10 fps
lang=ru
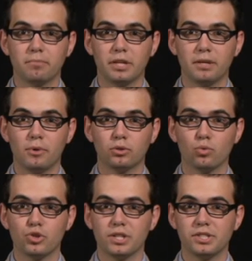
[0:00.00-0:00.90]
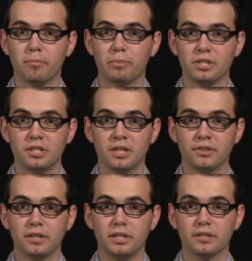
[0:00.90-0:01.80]
принимают участие
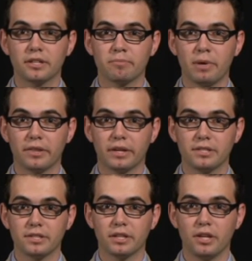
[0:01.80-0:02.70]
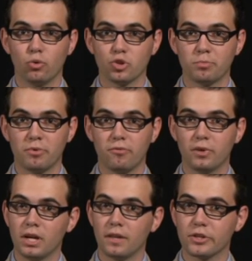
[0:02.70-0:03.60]
президент Инресбанка Сергей Осипов,
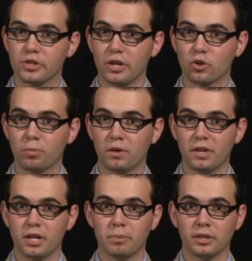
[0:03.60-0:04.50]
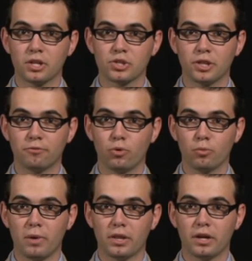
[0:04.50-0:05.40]
начальник управления продаж
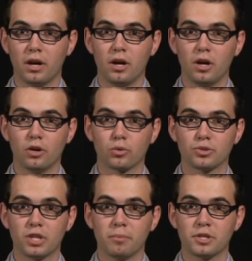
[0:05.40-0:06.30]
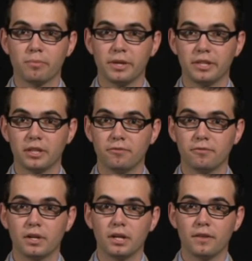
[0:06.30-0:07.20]
Татфонд банка Рустем Исмагилов –
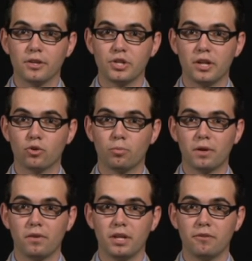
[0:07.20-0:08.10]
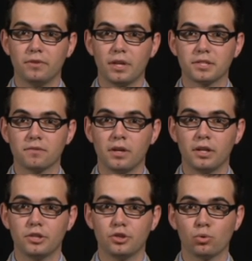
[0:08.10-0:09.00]
начальник управления финансовых
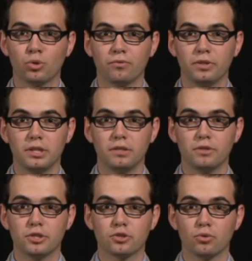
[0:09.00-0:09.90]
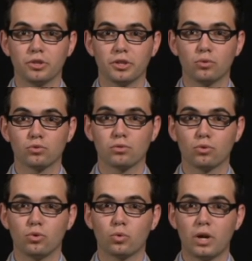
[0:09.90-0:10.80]
институтов и инвестиционных
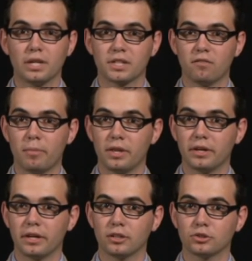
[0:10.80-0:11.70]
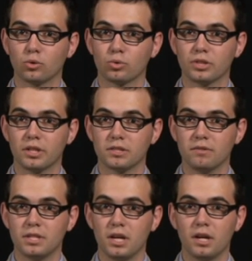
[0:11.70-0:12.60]
услуг Уральского банка реконструкции и
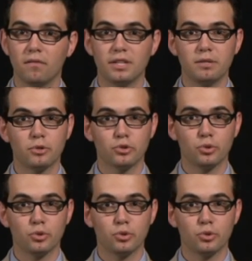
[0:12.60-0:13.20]
развития Владимир